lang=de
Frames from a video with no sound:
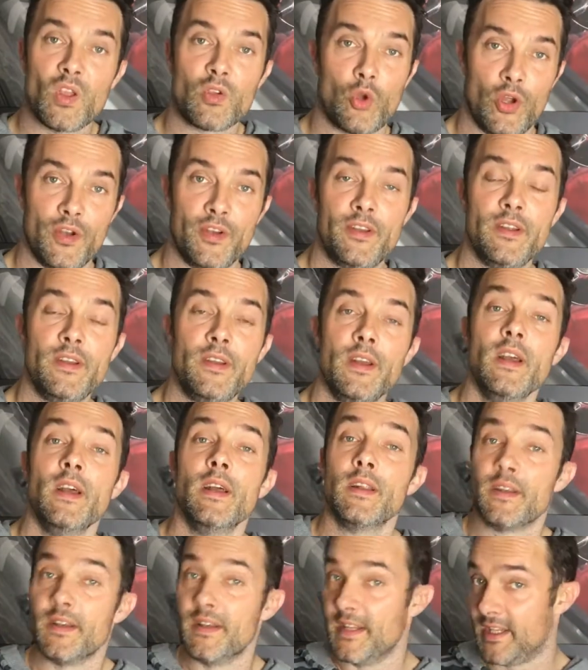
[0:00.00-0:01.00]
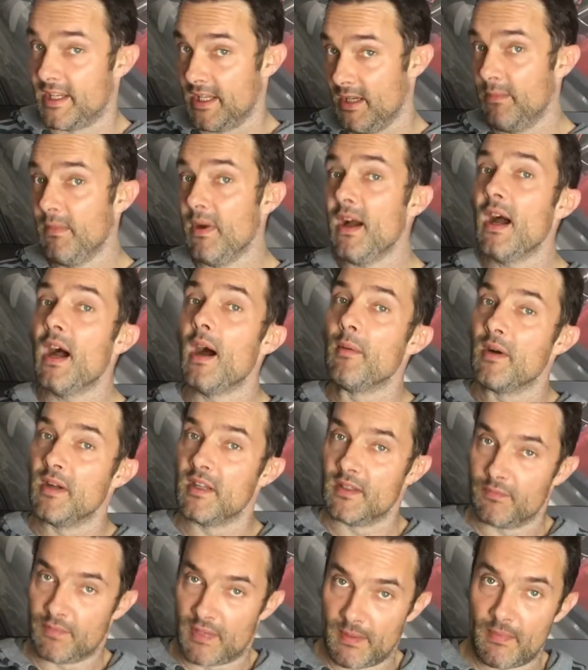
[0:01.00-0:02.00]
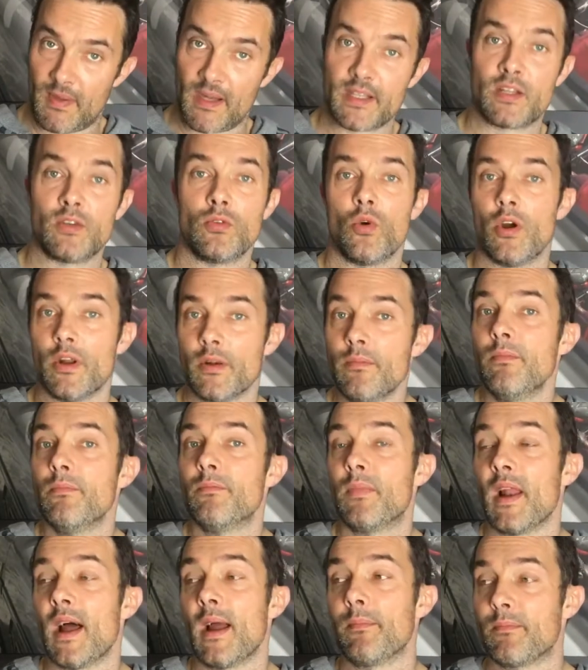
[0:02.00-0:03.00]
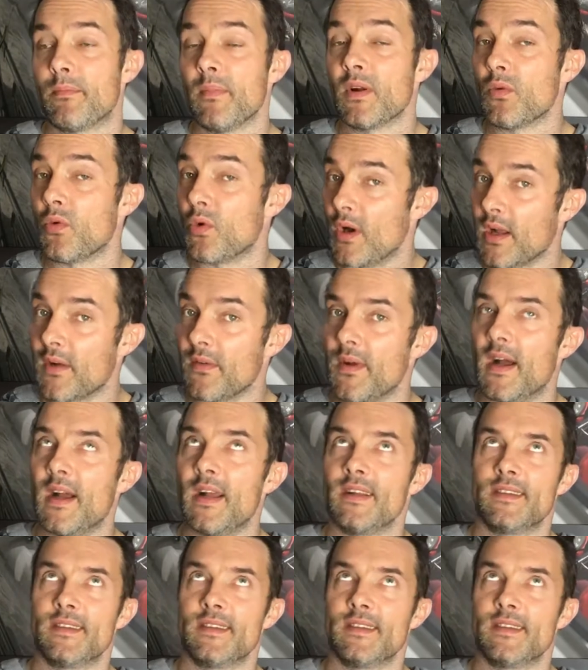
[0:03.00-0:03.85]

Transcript: könnte, nicht immer, aber bei manchen Leuten bleibt man oder